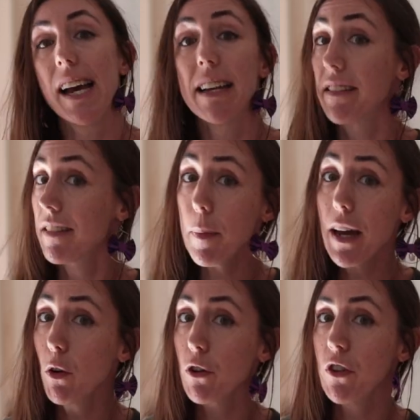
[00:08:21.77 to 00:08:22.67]
Et si c'est
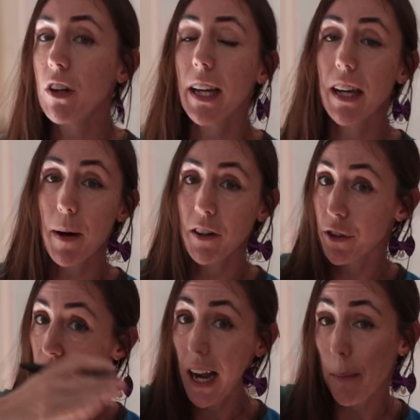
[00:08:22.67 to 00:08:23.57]
pas urgent, eh ben,
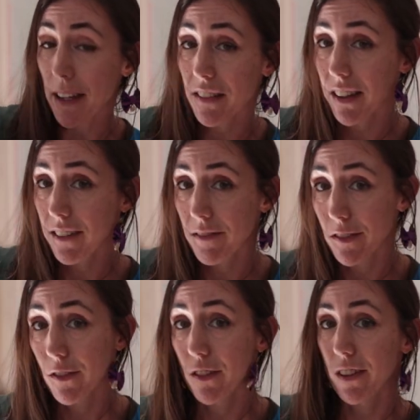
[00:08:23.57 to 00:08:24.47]
je vais la mettre,
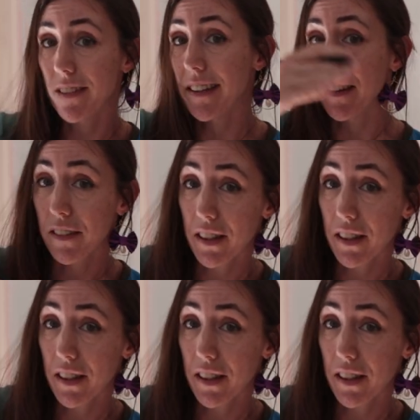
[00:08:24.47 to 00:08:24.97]
cette